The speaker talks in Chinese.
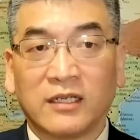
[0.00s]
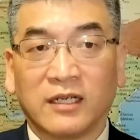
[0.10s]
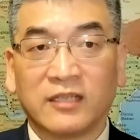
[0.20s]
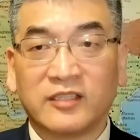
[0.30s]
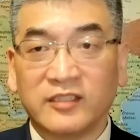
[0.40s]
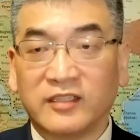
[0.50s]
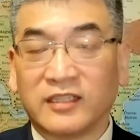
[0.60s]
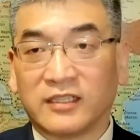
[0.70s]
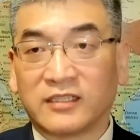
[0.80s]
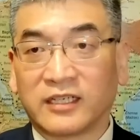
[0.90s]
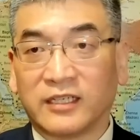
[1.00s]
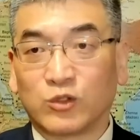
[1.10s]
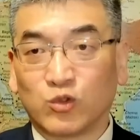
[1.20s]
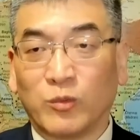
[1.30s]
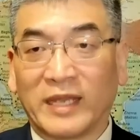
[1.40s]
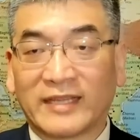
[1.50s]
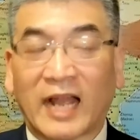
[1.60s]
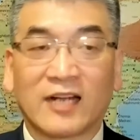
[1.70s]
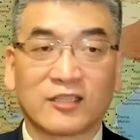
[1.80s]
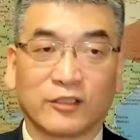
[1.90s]
呃，新的这个驻美
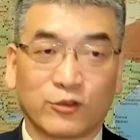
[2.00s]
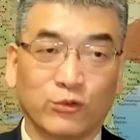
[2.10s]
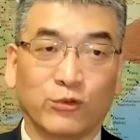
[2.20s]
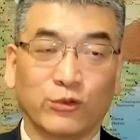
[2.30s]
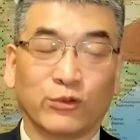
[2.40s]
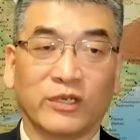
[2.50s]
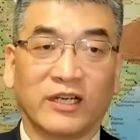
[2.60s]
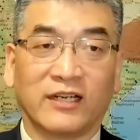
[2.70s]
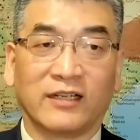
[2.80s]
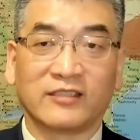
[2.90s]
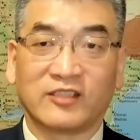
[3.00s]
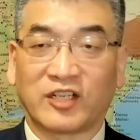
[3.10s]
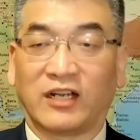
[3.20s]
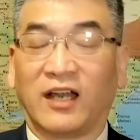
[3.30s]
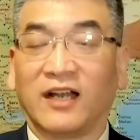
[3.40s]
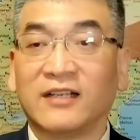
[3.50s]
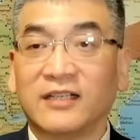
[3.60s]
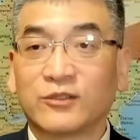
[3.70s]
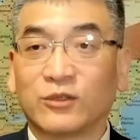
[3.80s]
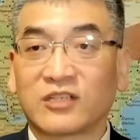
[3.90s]
大使终于呃启程了，
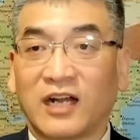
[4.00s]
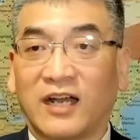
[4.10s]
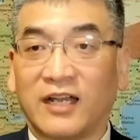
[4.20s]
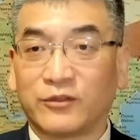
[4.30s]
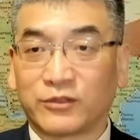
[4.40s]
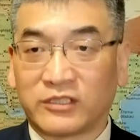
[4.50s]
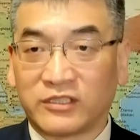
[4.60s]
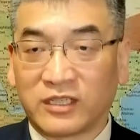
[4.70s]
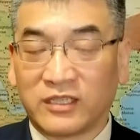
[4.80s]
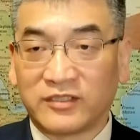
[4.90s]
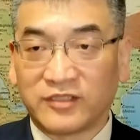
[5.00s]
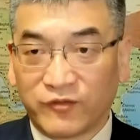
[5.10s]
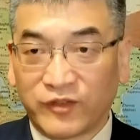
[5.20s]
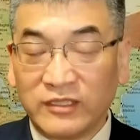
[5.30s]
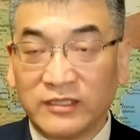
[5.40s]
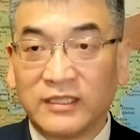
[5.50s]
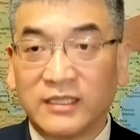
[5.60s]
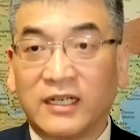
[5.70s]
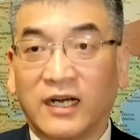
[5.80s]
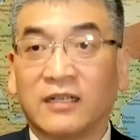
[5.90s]
从上海就是这个谢峰
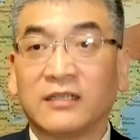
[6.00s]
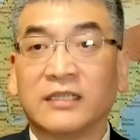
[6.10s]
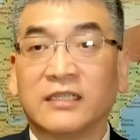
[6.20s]
啊，